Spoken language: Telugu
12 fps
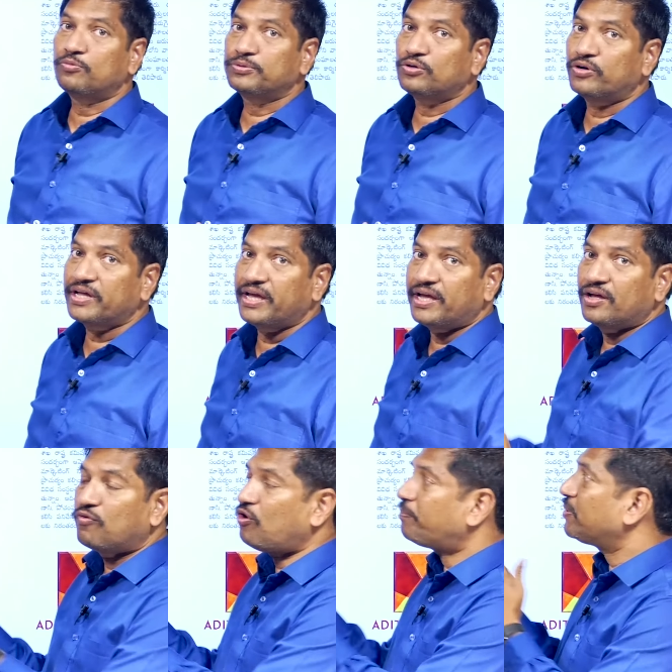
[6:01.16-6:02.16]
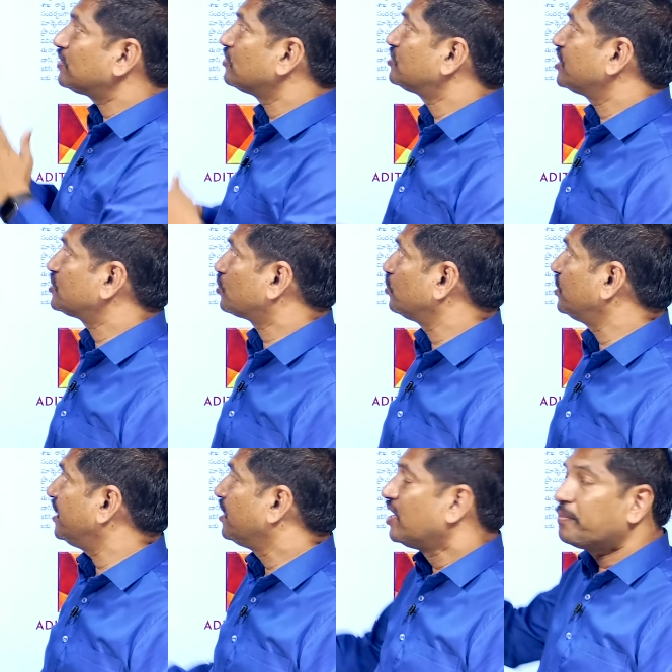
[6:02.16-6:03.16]
గ్రూప్ తోటి ఒప్పందం
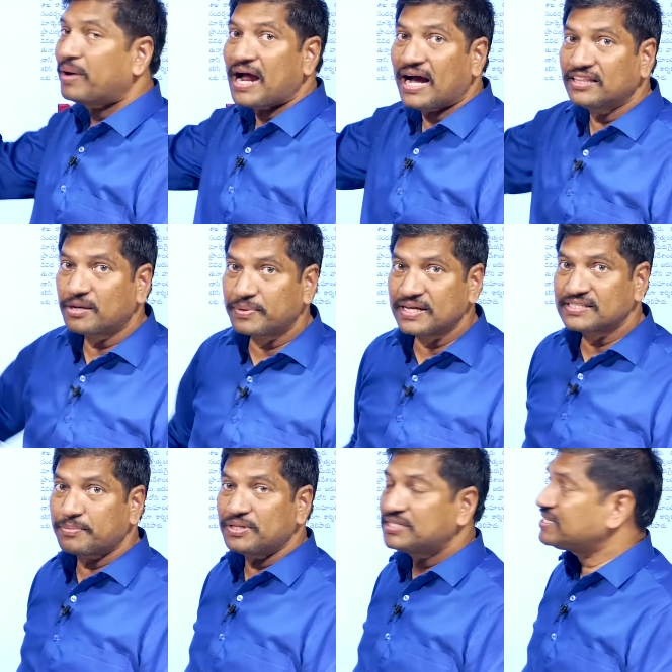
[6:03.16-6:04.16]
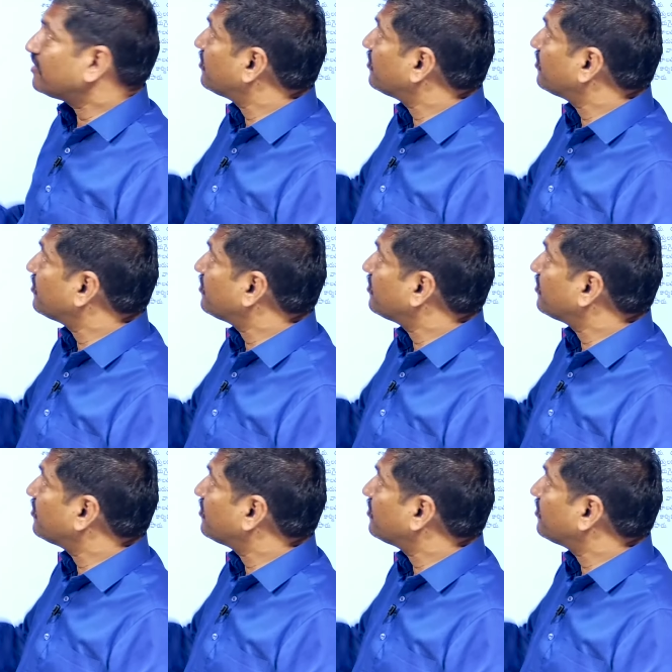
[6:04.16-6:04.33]
చేసుకుంది మరి ఆంధ్రప్రదేశ్ సంబంధించి